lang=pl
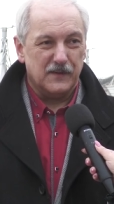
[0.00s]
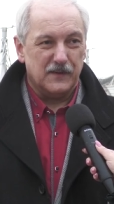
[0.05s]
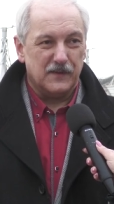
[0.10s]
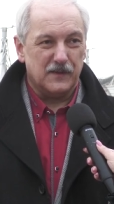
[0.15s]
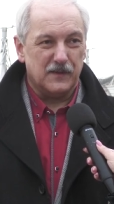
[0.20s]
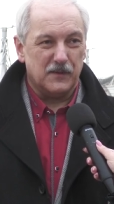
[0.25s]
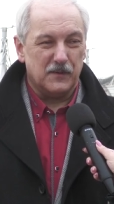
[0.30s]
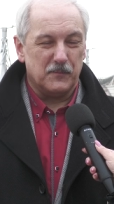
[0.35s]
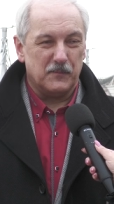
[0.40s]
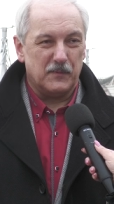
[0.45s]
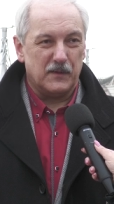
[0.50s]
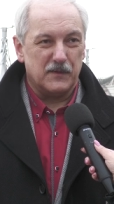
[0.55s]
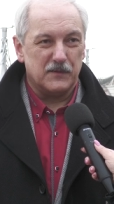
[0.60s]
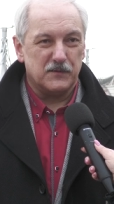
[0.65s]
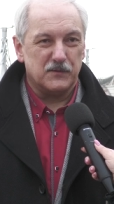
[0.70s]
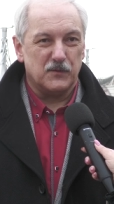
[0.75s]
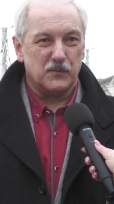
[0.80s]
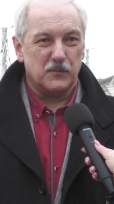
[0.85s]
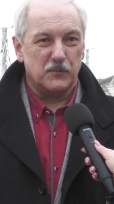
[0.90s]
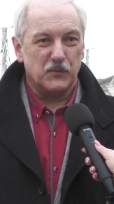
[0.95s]
E,
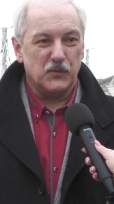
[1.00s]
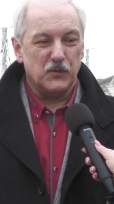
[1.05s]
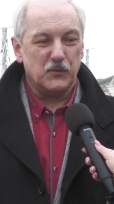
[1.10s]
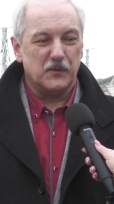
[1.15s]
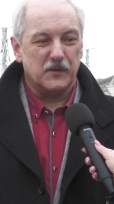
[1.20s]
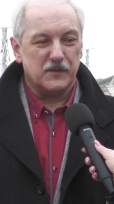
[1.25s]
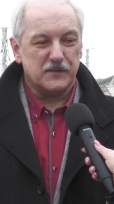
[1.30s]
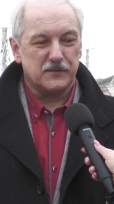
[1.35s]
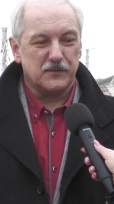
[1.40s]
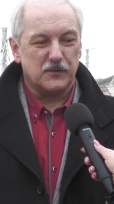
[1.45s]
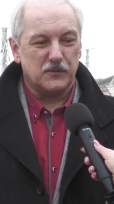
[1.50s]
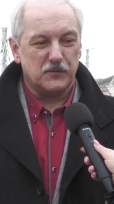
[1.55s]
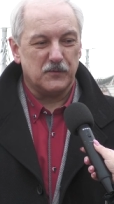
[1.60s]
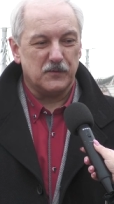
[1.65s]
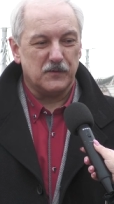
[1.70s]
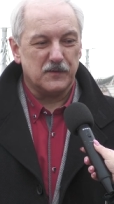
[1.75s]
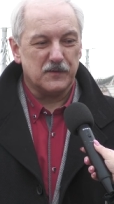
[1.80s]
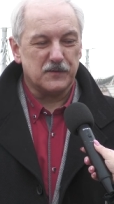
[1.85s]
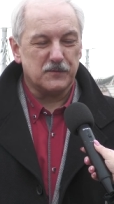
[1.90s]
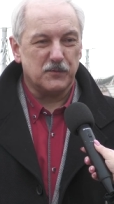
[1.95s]
bardzo miłe
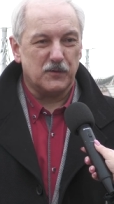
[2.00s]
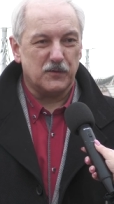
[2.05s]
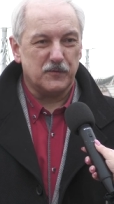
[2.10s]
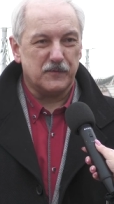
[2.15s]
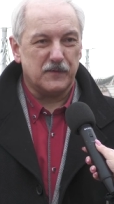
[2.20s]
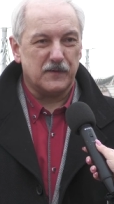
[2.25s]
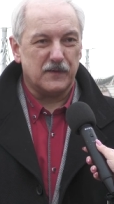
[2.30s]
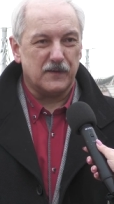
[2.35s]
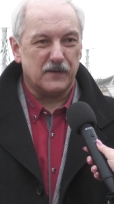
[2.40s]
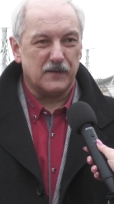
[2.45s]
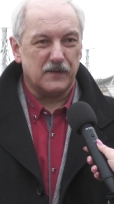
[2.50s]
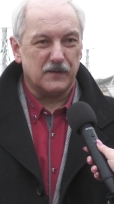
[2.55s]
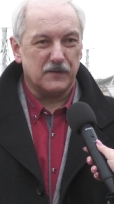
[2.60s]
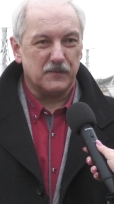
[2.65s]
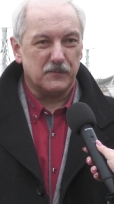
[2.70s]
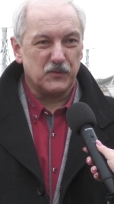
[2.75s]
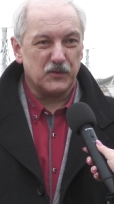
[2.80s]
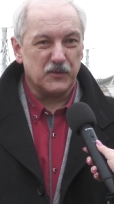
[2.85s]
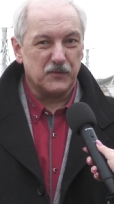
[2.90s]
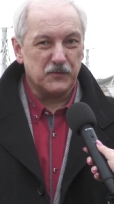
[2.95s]
są słowa
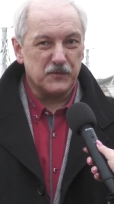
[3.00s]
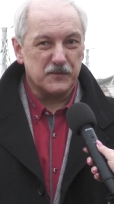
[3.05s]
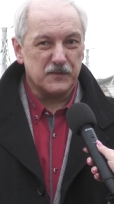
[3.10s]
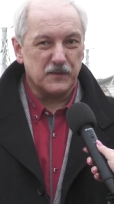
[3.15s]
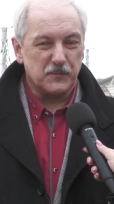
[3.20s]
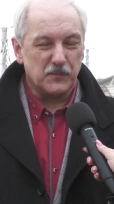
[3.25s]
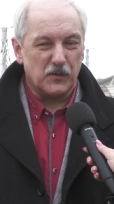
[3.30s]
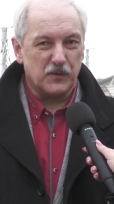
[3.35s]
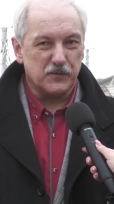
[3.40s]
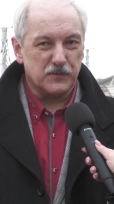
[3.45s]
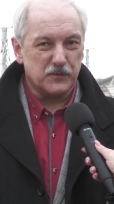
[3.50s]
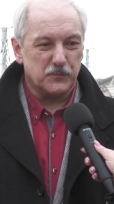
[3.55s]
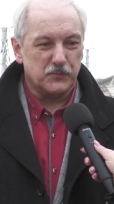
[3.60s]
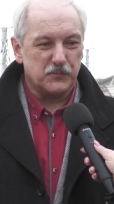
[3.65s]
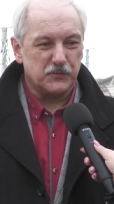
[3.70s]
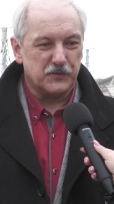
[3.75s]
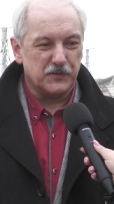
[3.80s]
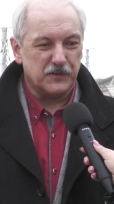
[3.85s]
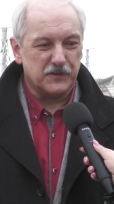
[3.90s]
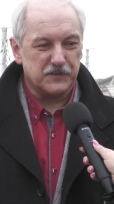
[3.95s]
przede wszystkim osób
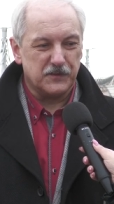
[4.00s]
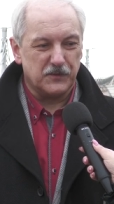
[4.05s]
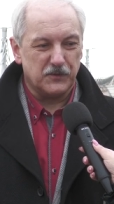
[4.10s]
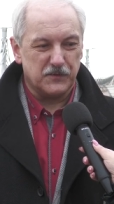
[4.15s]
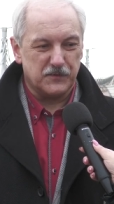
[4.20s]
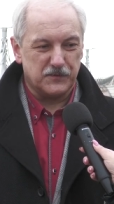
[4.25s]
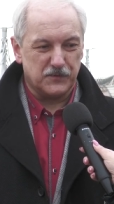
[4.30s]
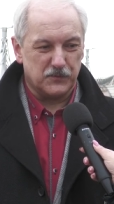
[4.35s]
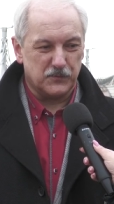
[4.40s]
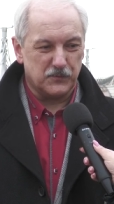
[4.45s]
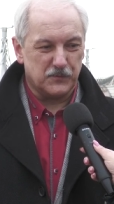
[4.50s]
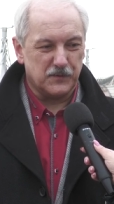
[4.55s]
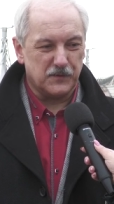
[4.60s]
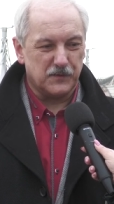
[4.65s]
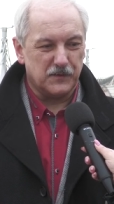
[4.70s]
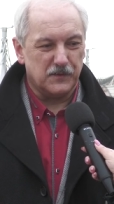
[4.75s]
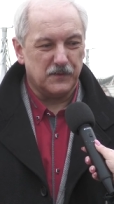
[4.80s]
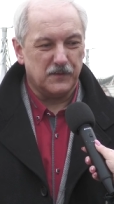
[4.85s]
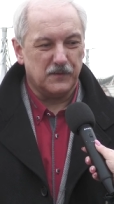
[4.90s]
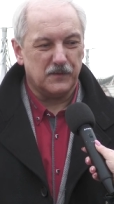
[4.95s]
przyjeżdżających
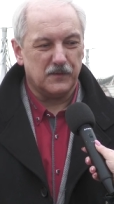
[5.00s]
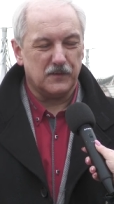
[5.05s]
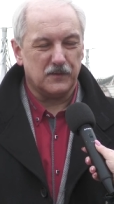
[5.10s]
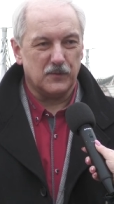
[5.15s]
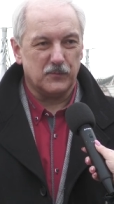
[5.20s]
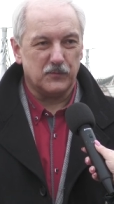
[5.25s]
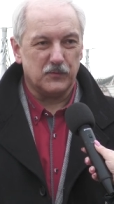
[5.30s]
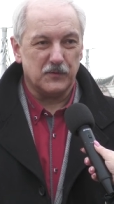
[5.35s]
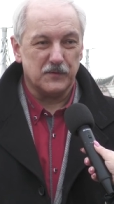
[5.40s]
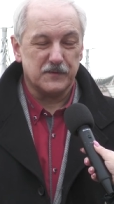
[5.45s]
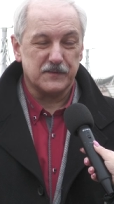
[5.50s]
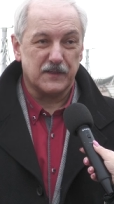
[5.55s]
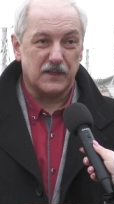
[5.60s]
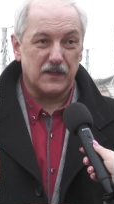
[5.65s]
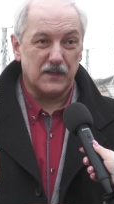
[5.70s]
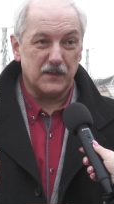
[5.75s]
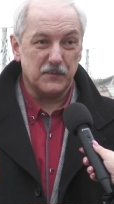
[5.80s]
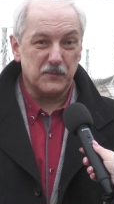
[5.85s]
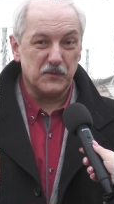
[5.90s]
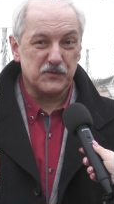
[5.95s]
tutaj e, do Płocka,
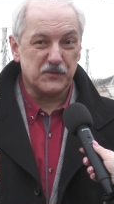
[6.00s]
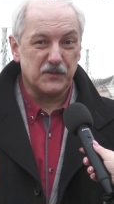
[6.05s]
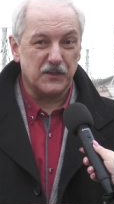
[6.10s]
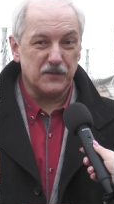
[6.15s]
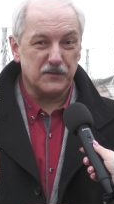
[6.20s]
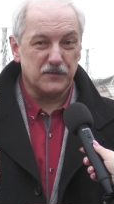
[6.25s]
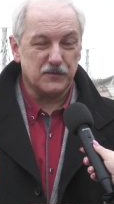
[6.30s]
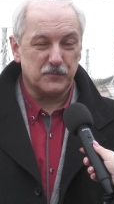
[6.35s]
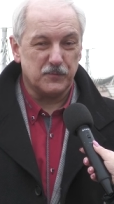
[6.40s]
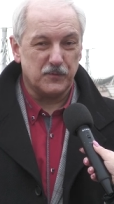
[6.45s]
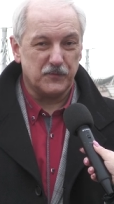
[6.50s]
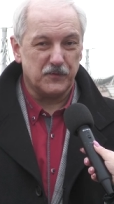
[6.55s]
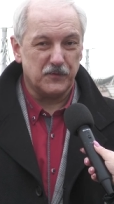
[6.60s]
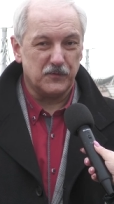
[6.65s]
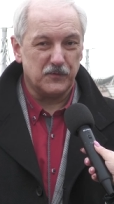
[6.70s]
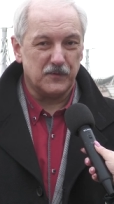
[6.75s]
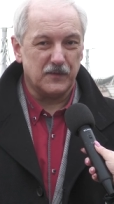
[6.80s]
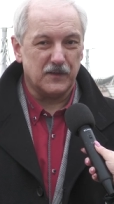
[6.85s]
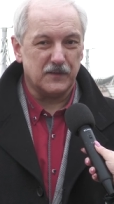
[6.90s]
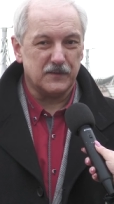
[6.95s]
ale i mieszkańców po
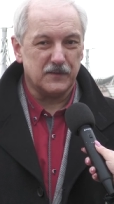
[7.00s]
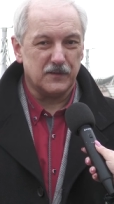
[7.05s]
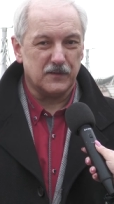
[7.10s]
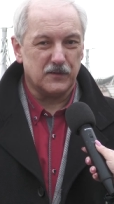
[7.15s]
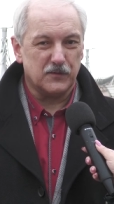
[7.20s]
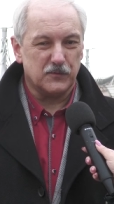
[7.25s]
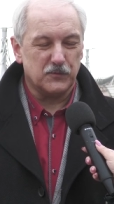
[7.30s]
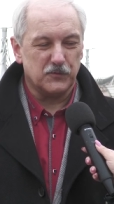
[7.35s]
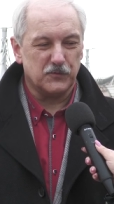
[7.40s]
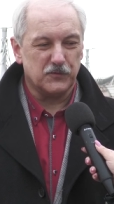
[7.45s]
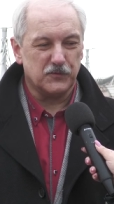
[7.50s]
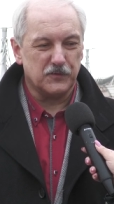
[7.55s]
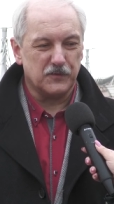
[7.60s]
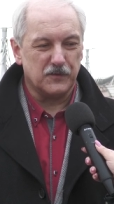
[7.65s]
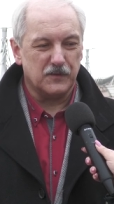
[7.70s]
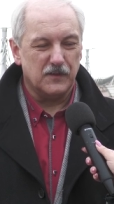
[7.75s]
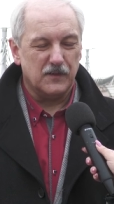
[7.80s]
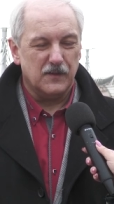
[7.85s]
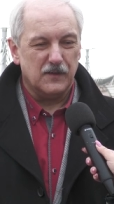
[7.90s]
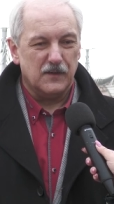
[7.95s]
wielu latach, którzy